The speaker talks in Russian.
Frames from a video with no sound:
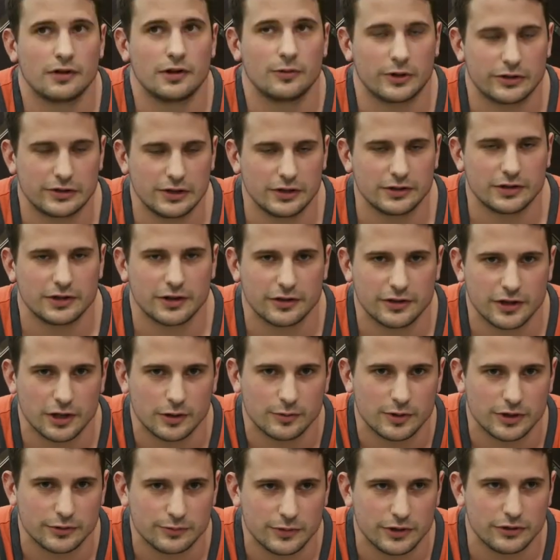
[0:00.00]
Напоследок
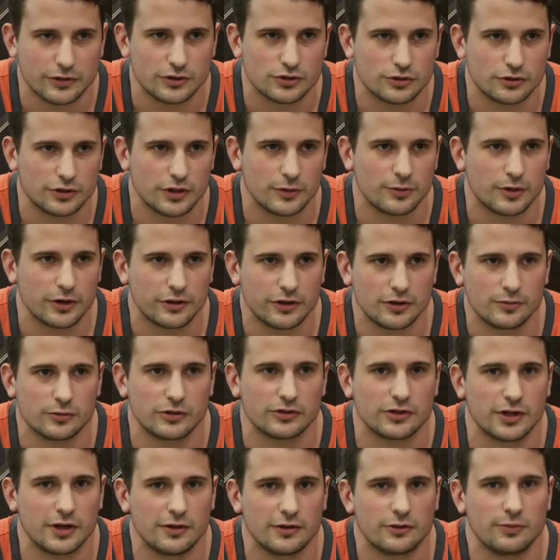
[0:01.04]
хотел бы отметить, что
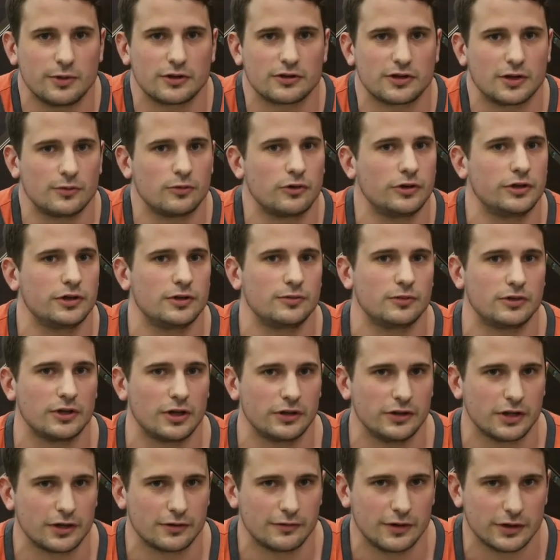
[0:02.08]
необходимо ставить перед собой
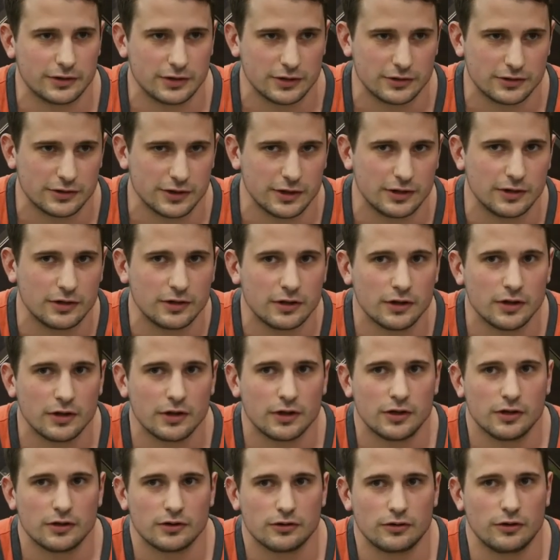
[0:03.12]
именно адекватные цели.
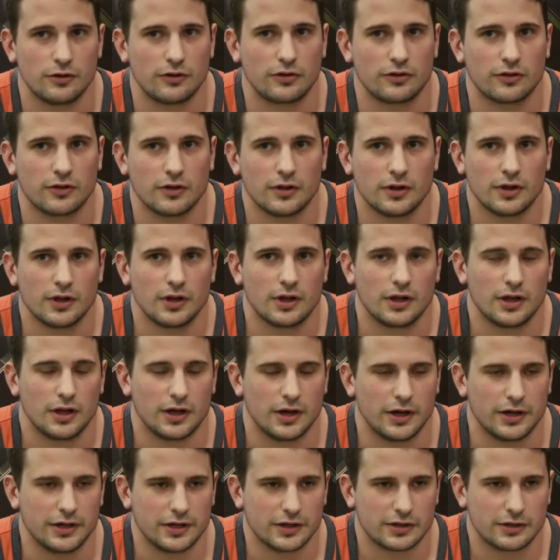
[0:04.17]
То есть,
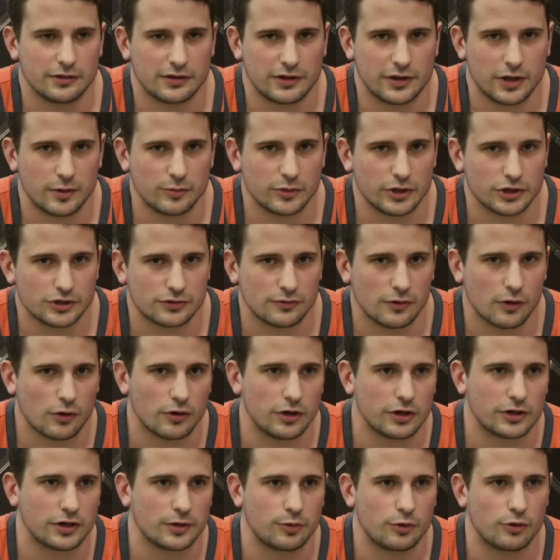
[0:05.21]
а, если тема нашего
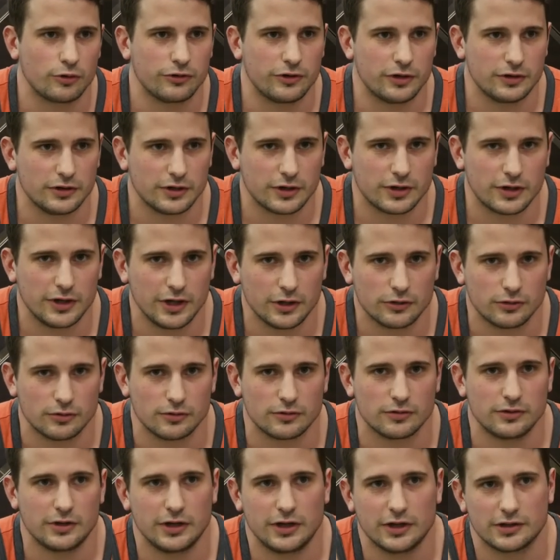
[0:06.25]
ролика похудение к
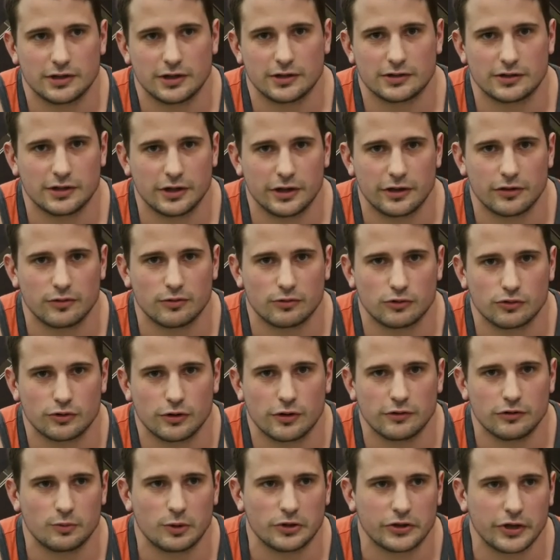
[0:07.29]
лету, то лето осталось
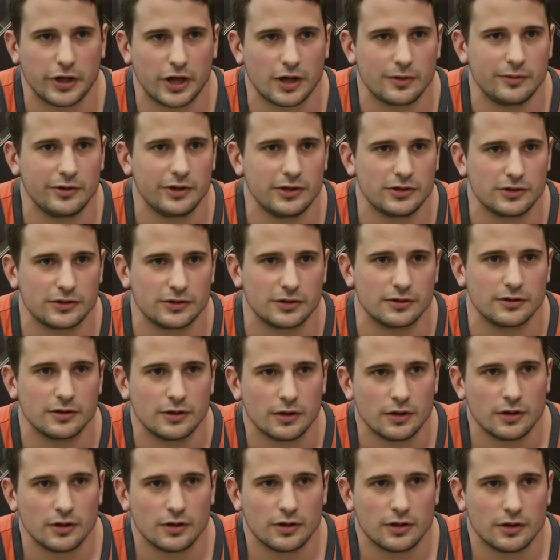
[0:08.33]
словно полтора месяца.
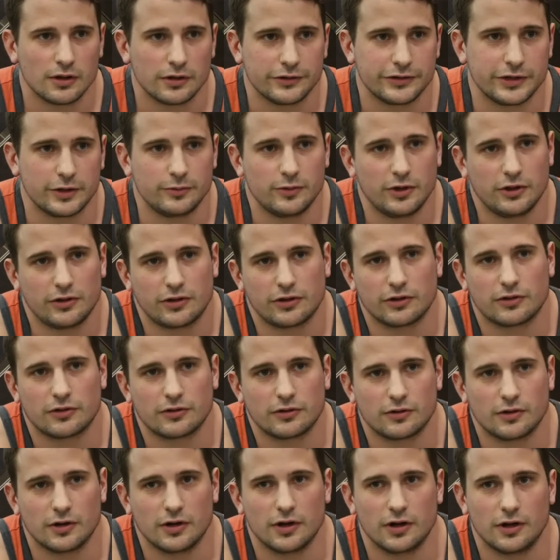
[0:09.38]
За месяц,
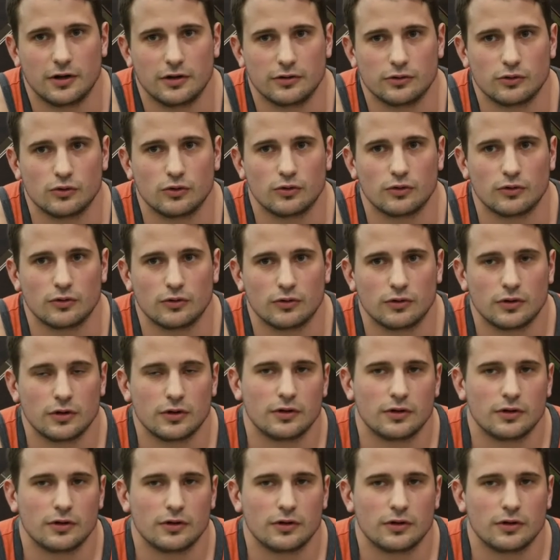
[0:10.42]
а, ну,